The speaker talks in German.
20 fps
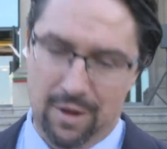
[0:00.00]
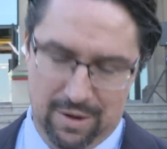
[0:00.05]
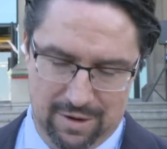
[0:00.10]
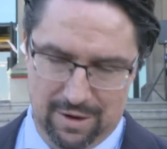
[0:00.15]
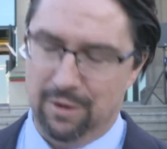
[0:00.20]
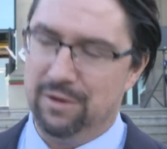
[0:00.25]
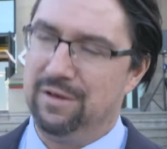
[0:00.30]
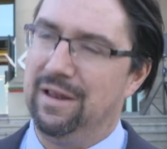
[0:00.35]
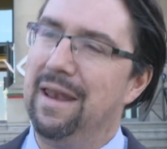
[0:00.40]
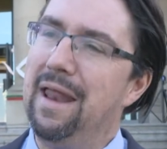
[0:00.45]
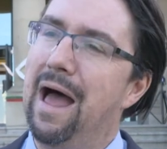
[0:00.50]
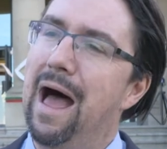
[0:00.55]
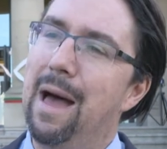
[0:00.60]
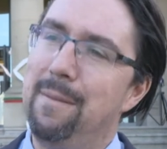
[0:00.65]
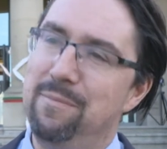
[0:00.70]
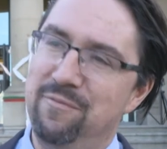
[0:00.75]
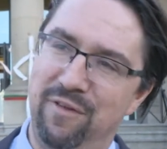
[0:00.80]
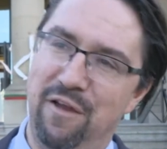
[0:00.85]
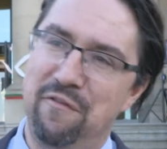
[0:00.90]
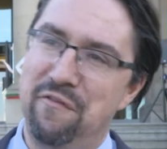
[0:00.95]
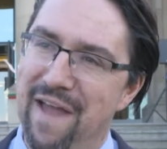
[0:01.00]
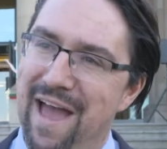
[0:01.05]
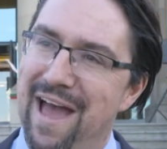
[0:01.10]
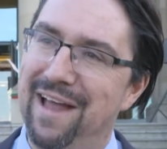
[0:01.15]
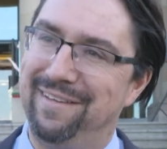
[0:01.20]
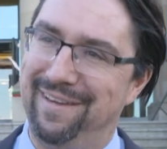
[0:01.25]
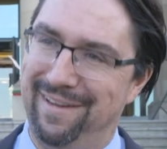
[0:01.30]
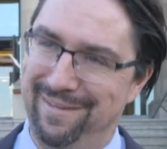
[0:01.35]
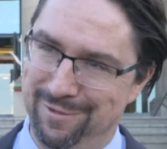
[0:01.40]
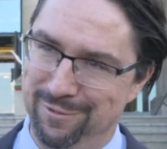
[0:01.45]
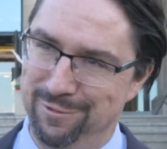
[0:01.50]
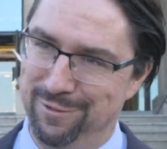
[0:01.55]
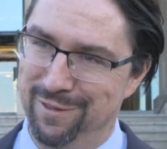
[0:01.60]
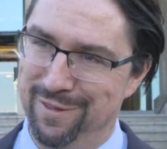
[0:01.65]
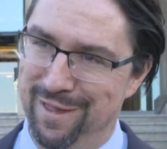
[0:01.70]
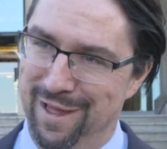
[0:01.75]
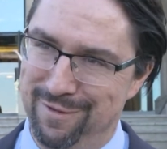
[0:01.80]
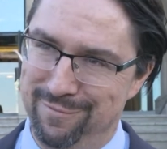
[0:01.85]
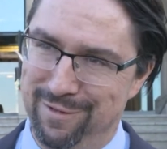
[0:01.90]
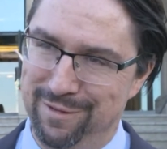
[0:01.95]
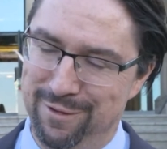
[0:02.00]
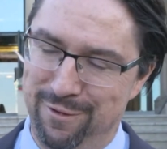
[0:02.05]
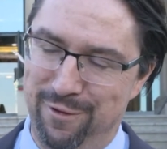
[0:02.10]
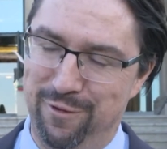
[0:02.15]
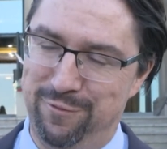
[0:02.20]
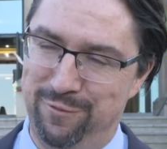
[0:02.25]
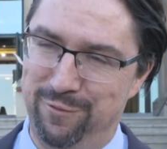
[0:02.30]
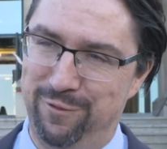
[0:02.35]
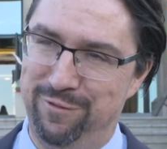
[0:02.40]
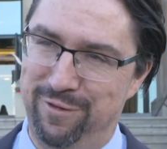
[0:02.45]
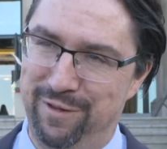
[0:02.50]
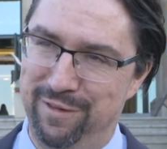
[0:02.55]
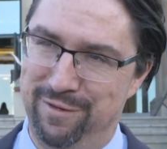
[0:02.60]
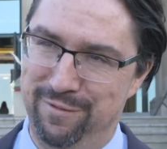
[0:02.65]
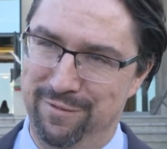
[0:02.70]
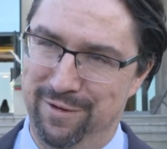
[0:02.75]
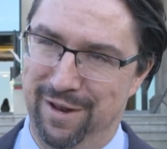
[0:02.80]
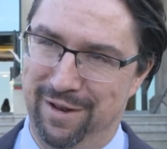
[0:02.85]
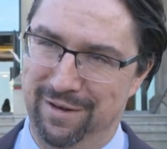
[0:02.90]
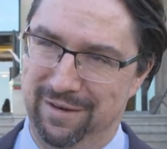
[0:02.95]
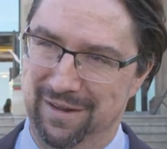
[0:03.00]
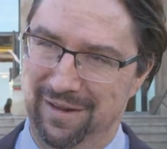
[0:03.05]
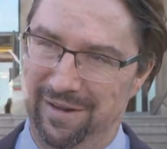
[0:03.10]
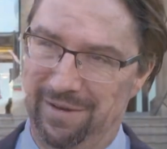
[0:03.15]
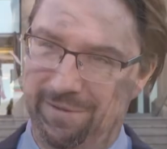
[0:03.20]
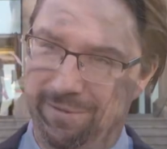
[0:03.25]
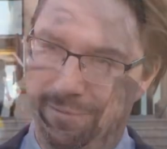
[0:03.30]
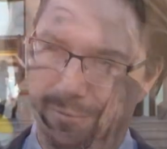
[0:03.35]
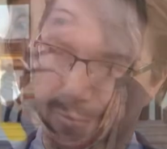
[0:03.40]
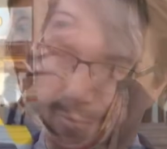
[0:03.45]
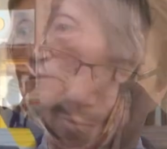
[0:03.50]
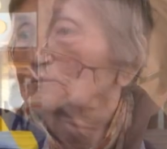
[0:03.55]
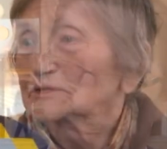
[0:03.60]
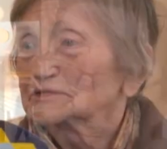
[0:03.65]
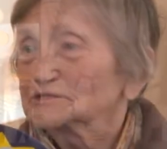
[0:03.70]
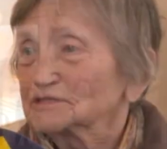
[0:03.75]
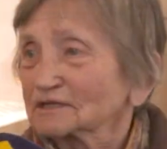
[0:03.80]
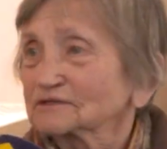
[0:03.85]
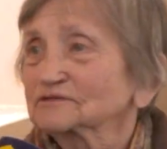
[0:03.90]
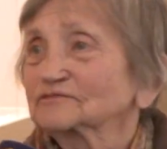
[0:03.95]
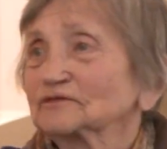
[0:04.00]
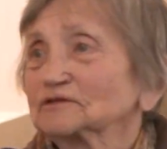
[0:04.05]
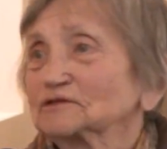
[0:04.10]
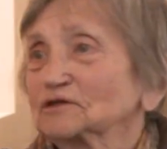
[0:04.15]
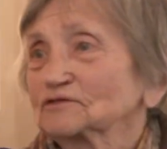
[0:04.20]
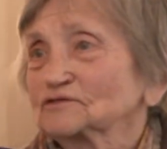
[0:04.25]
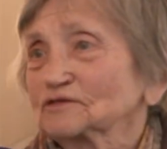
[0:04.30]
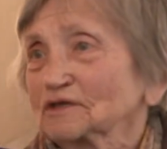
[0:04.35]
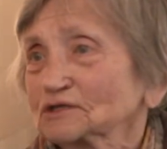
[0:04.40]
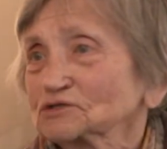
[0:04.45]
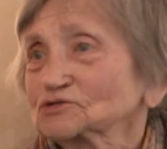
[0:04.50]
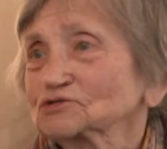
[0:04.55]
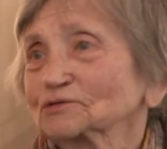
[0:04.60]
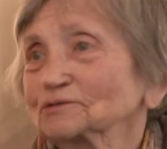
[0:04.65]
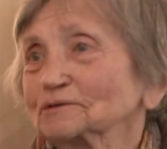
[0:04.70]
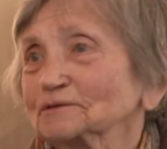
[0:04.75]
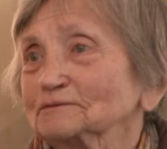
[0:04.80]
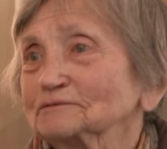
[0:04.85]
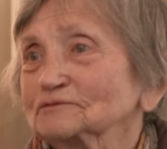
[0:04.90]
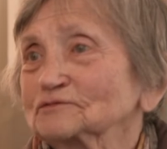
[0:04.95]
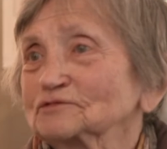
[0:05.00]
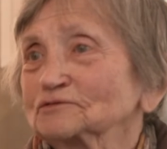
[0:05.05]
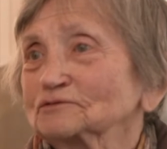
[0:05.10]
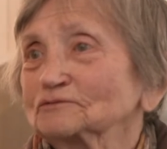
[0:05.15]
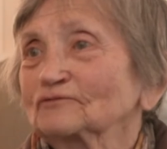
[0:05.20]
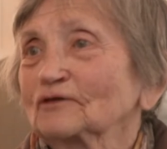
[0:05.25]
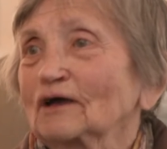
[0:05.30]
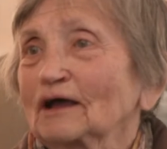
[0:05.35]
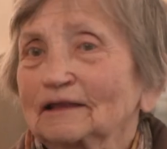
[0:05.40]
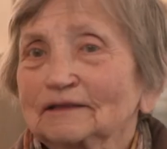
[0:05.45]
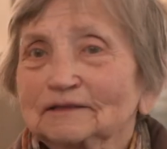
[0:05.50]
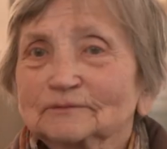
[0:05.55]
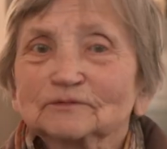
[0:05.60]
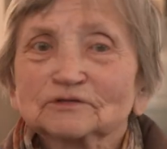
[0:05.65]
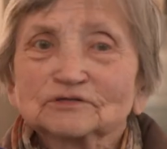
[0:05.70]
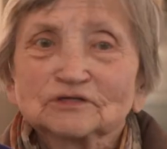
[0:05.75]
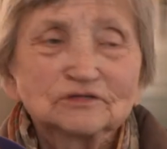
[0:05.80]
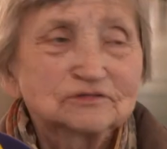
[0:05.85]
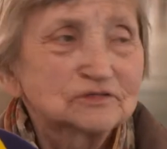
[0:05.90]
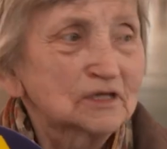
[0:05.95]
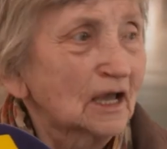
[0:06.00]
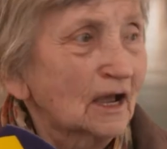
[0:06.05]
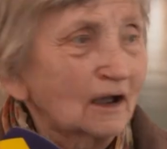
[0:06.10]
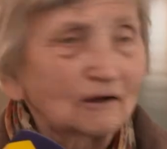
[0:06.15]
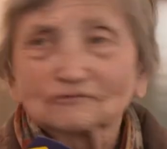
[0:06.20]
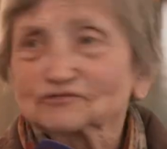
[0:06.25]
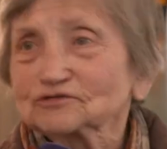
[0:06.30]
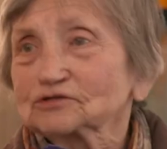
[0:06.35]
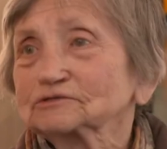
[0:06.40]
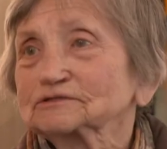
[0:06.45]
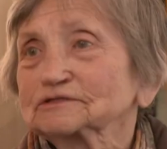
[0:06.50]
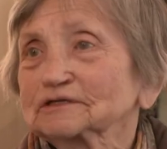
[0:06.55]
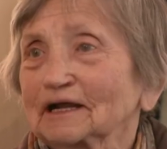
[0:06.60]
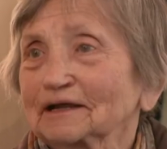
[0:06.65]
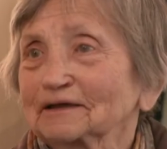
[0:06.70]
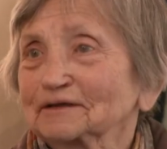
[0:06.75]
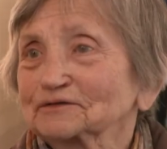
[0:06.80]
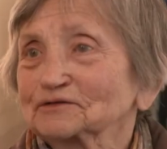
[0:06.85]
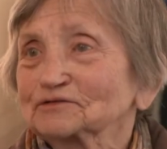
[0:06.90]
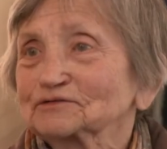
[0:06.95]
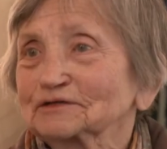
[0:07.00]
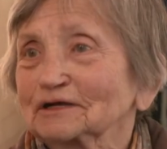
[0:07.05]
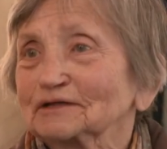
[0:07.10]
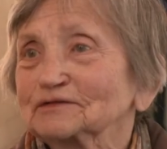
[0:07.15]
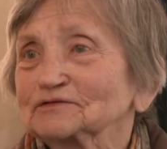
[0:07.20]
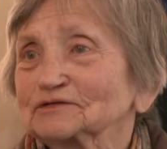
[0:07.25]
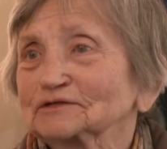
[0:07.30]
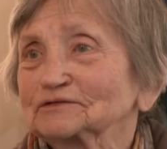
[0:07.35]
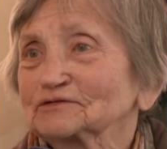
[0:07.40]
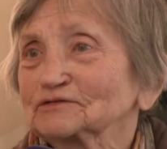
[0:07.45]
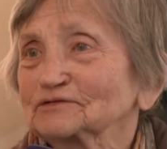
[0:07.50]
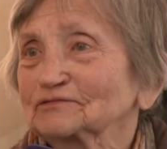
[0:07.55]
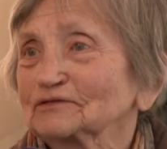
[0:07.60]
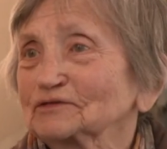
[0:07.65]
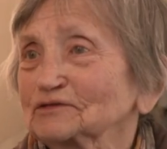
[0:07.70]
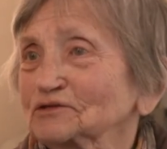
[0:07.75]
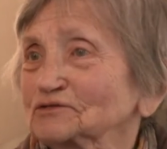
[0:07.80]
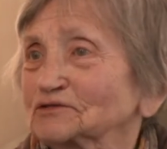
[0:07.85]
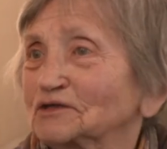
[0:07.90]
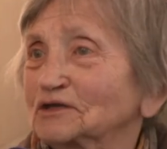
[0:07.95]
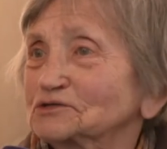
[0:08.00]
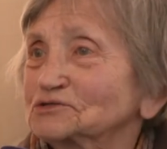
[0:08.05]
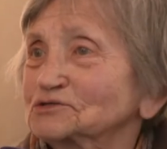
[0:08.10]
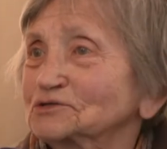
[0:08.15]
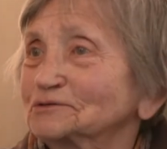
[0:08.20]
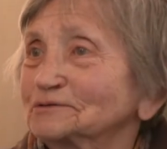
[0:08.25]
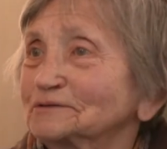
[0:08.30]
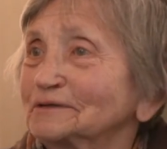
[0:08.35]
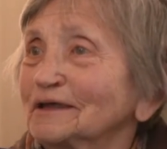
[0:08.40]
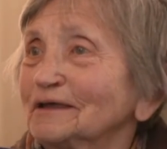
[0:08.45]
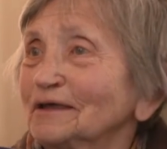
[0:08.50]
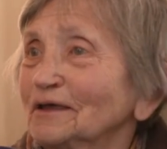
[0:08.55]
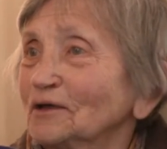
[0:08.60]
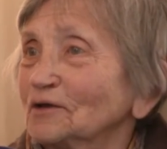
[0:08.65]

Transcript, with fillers: Ja, und dann haben wir fertig sozusagen, was Eröffnungsfestival angeht. Bis jetzt finde ich sehr schön und so. Vor allem, es ist sehr aufschlussreich, das Ganze. Das finde ich sehr schön.